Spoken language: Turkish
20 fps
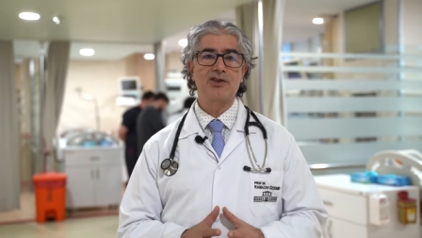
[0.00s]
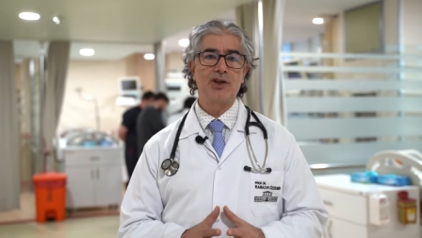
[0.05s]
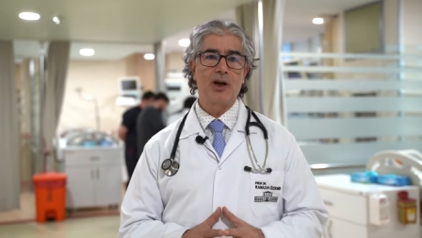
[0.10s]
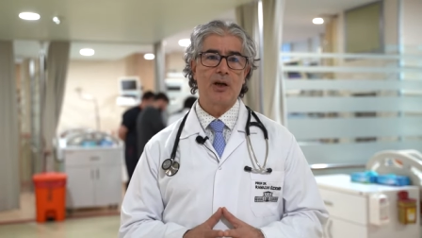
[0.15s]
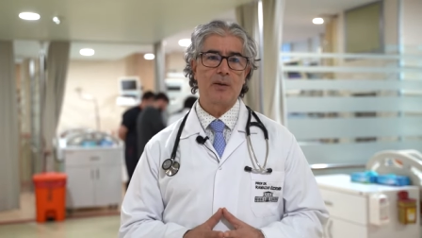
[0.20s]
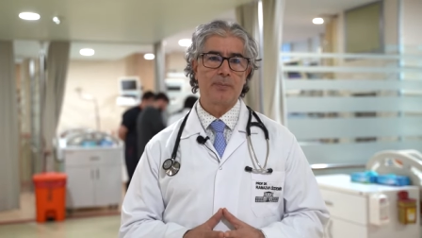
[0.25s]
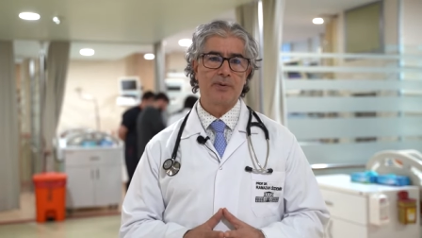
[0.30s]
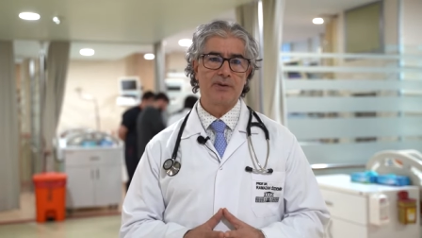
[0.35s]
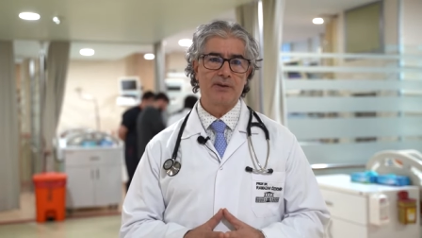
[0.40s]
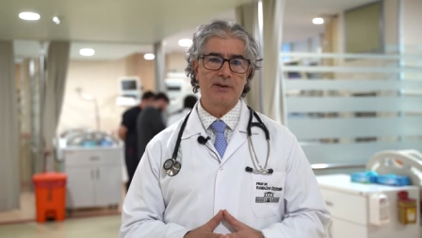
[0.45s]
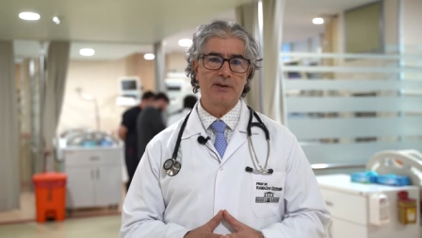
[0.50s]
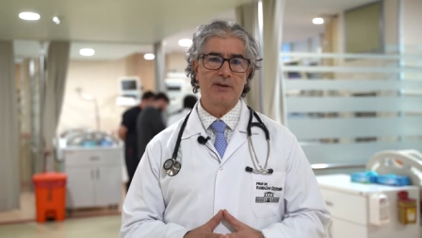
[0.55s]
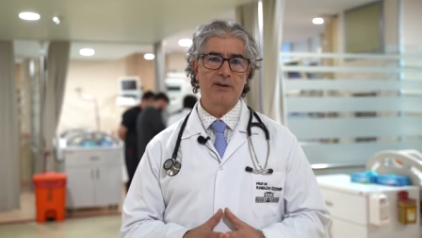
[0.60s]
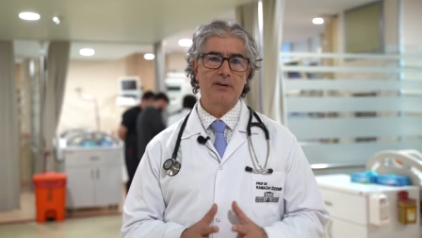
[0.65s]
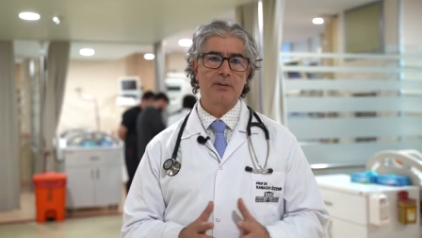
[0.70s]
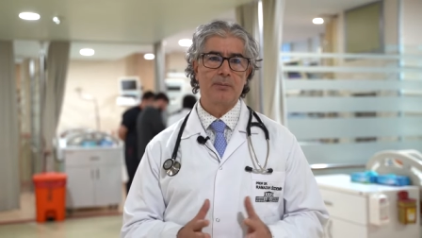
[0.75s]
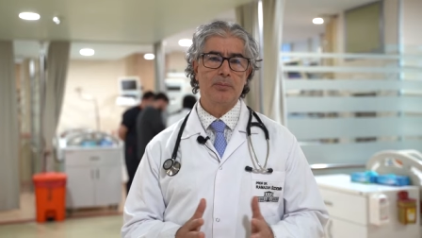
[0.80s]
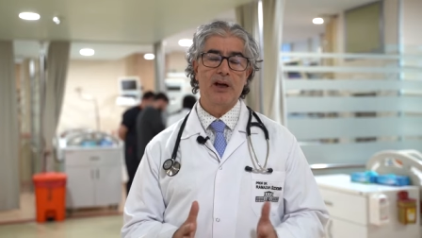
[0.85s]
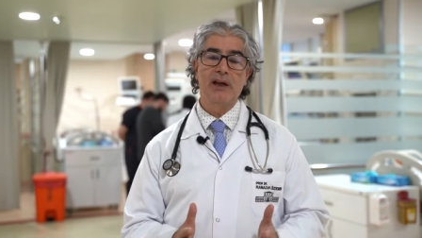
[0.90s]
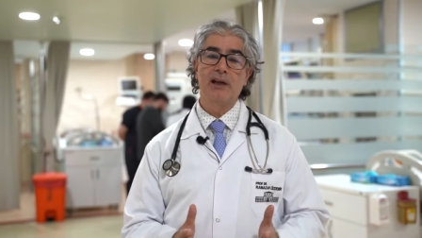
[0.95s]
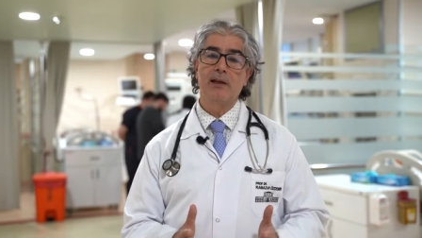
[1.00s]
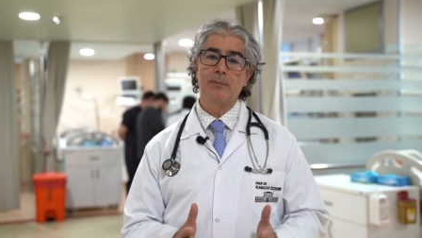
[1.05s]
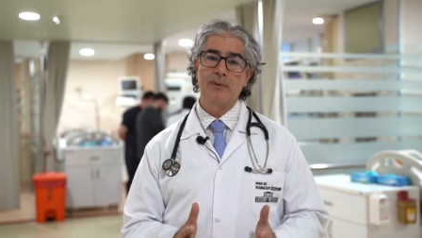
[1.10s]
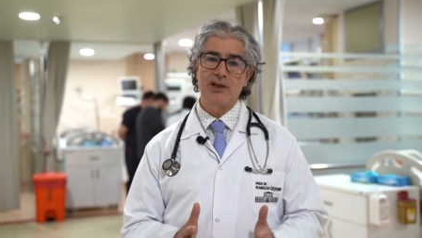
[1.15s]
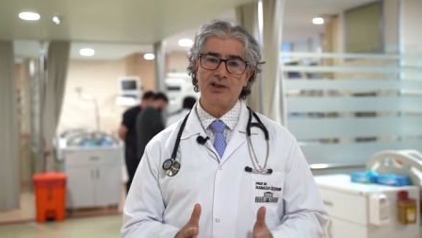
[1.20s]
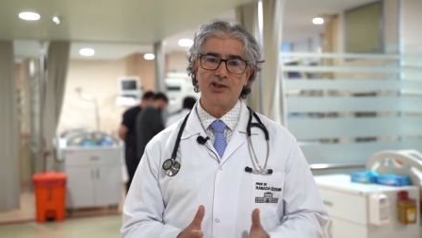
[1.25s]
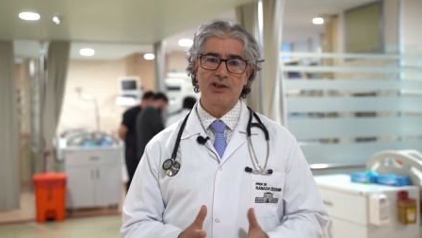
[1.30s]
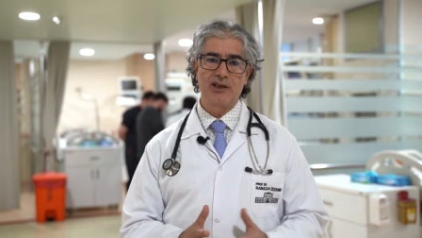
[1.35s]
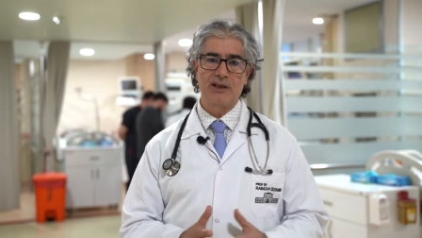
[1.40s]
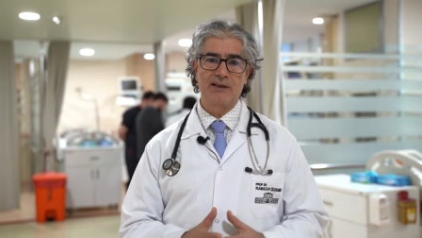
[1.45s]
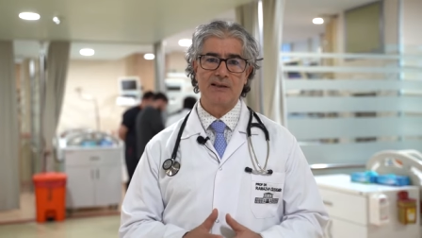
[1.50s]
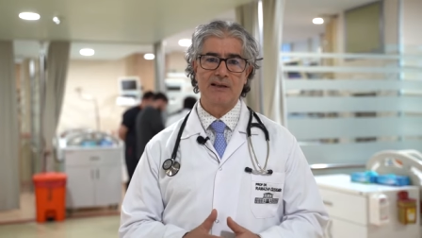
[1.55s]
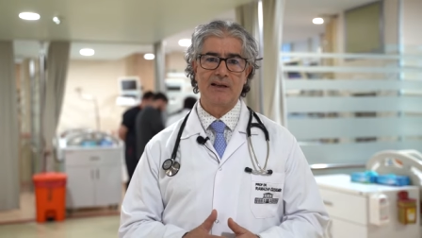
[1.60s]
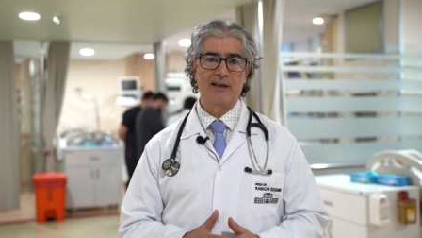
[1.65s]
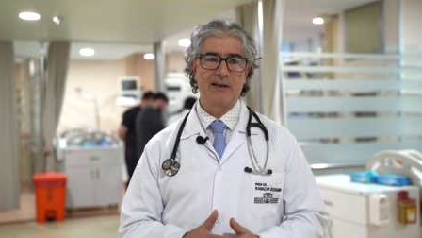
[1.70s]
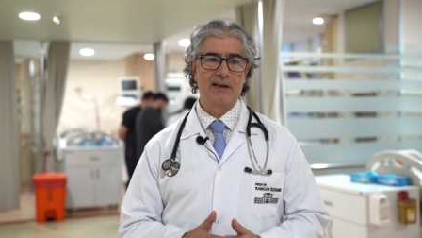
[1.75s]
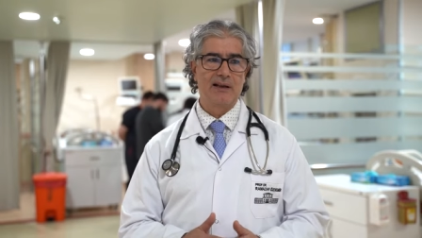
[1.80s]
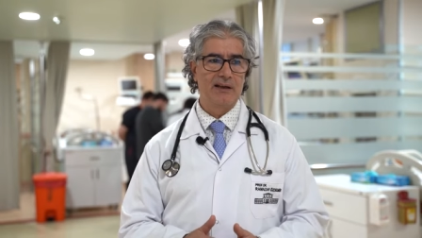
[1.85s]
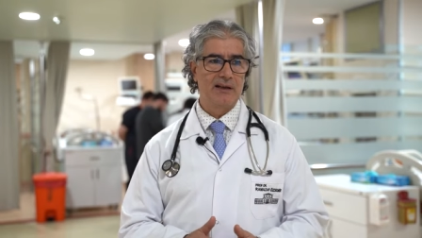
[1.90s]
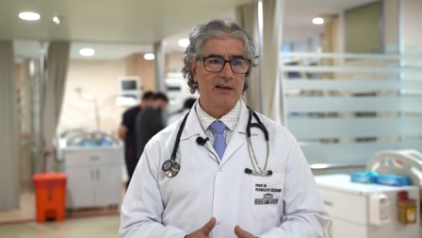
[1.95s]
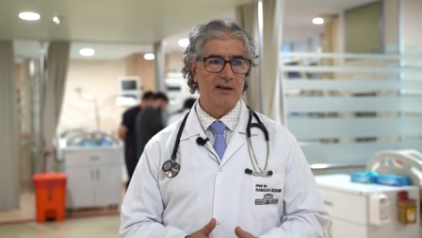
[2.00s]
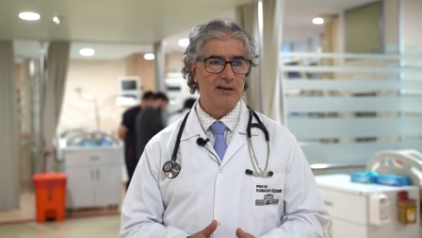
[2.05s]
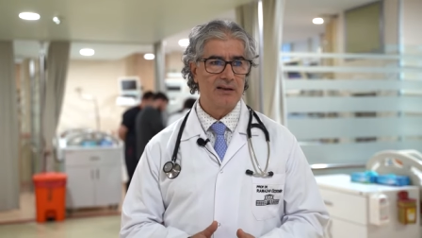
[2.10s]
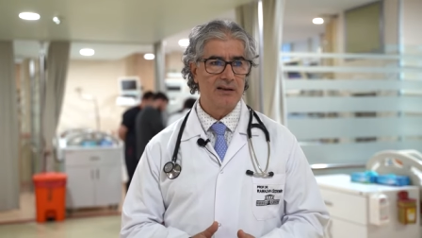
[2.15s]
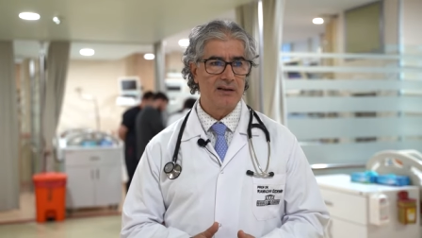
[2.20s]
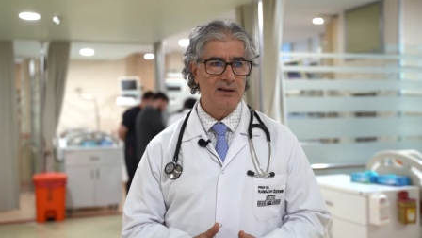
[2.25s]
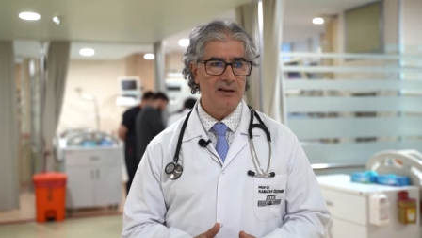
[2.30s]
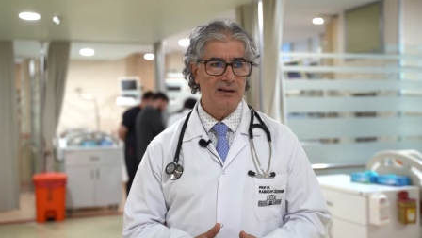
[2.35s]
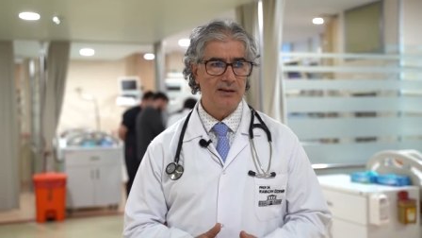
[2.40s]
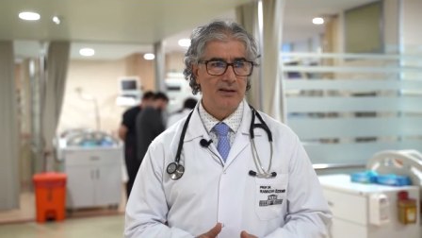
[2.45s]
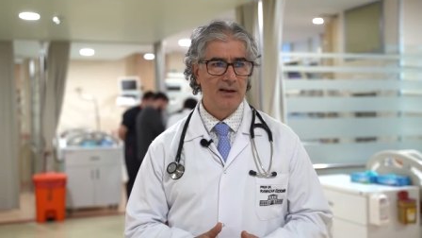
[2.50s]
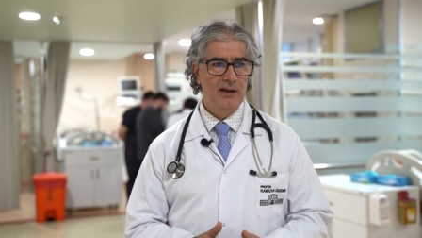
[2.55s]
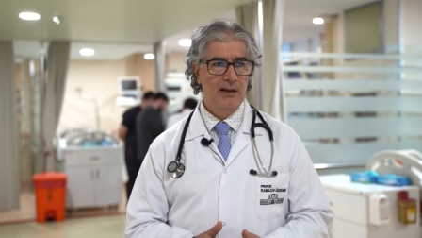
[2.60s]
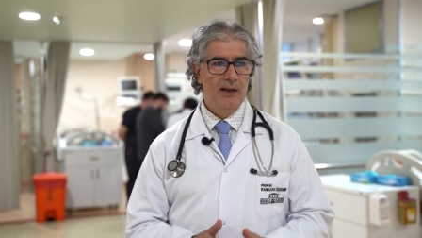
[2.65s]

çarpıntı, bayılma şikayetleriyle gelirler.